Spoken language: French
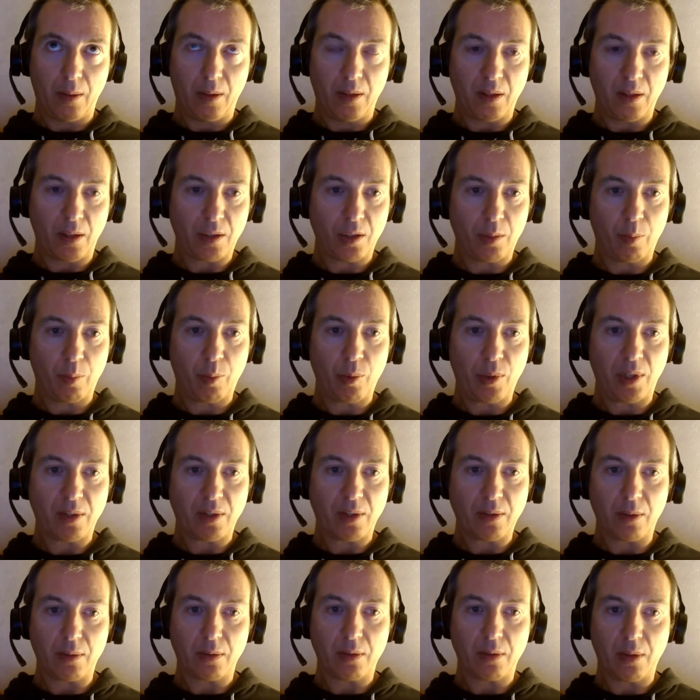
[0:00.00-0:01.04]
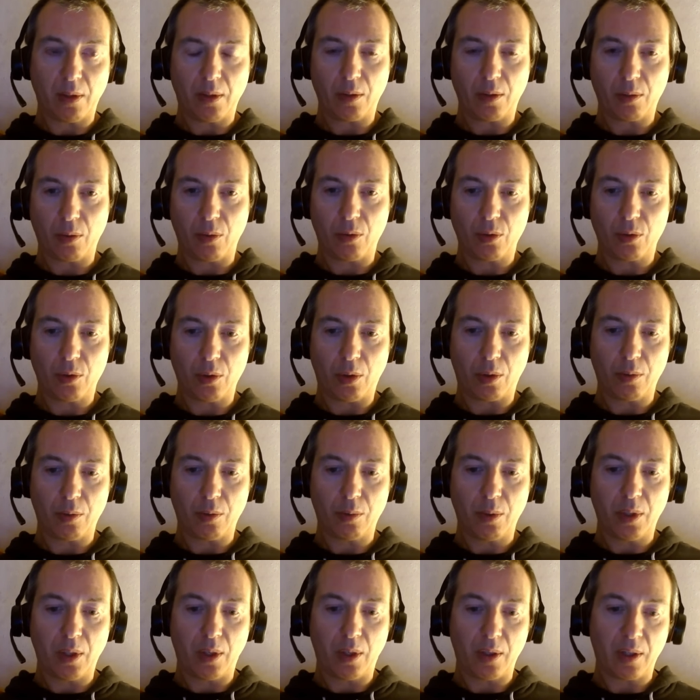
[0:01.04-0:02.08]
des archives plus récentes. C'est-à-dire
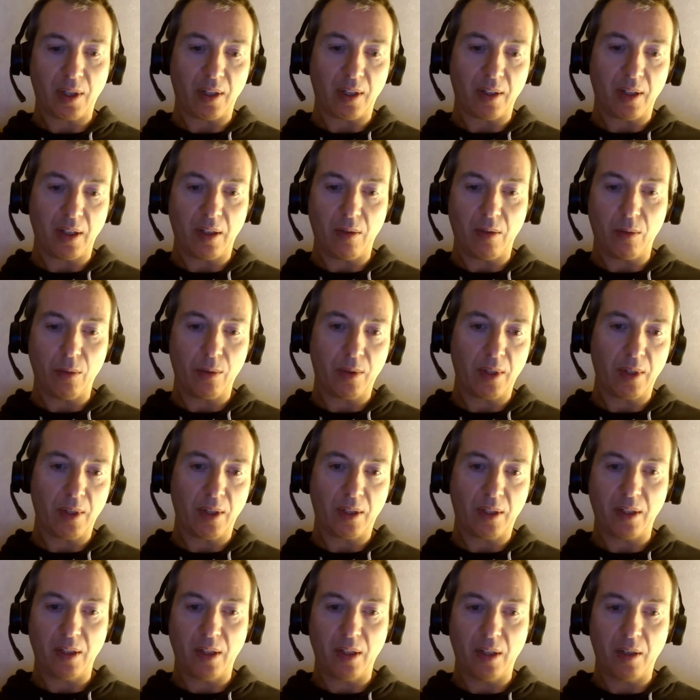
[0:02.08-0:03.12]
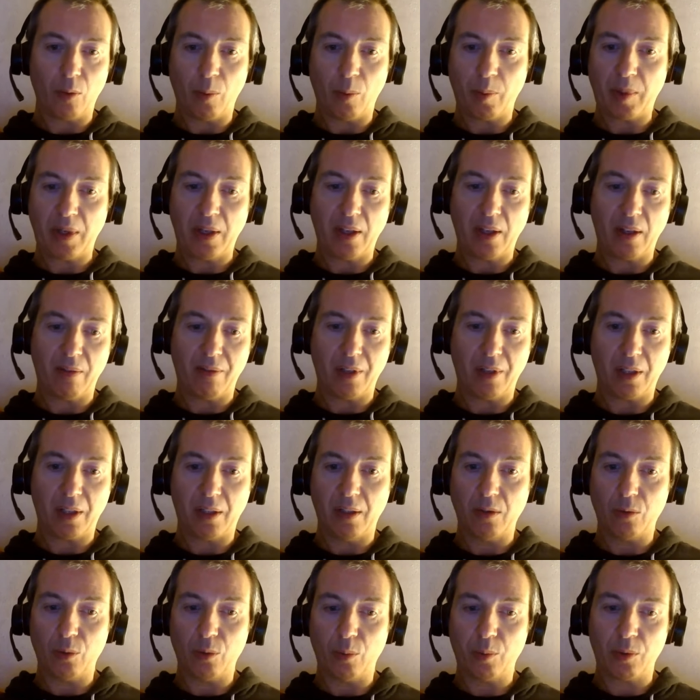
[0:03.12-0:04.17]
qu'aujourd'hui, un kernel tel qu'il est, il est compilé
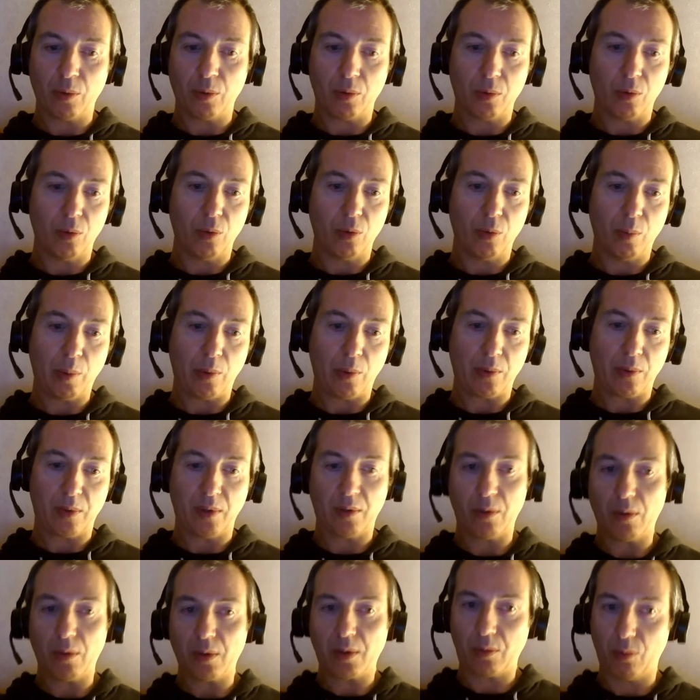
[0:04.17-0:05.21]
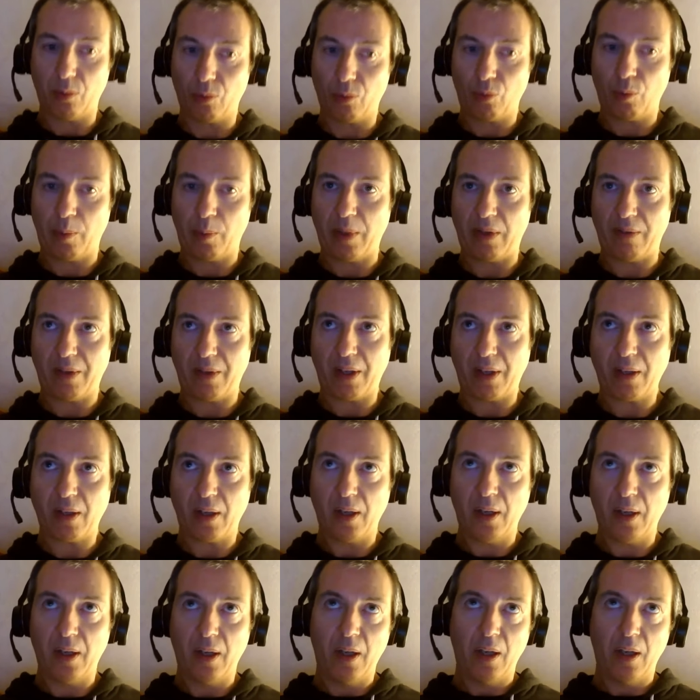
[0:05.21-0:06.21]
avec des options de processeurs qui sont super vieilles.